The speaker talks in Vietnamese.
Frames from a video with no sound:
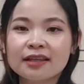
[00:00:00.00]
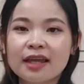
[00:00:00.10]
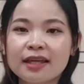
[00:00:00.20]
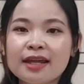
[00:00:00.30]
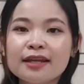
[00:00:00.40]

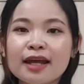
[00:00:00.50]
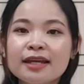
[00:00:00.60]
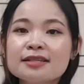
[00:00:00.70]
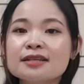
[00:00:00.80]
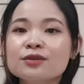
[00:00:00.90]
thì đến nay
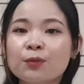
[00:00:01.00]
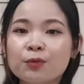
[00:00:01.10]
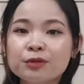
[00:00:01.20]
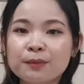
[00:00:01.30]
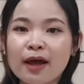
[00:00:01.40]
yến sử dụng
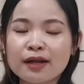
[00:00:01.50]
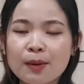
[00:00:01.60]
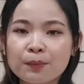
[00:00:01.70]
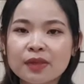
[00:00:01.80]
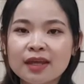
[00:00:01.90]
cũng được 3
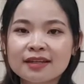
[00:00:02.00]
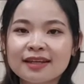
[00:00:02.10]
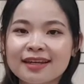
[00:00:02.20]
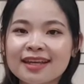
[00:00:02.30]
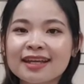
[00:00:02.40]
năm
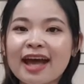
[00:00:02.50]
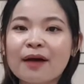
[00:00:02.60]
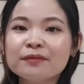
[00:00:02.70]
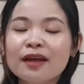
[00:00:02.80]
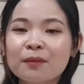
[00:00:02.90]
thì cái
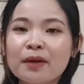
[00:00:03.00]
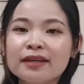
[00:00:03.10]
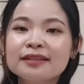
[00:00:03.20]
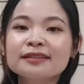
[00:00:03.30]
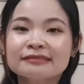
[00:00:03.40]
cảm nhận mà
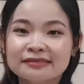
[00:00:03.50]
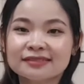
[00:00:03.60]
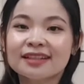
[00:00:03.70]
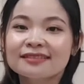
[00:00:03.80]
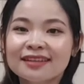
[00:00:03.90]
yến
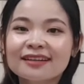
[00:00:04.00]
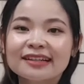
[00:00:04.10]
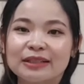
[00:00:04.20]
thích nhất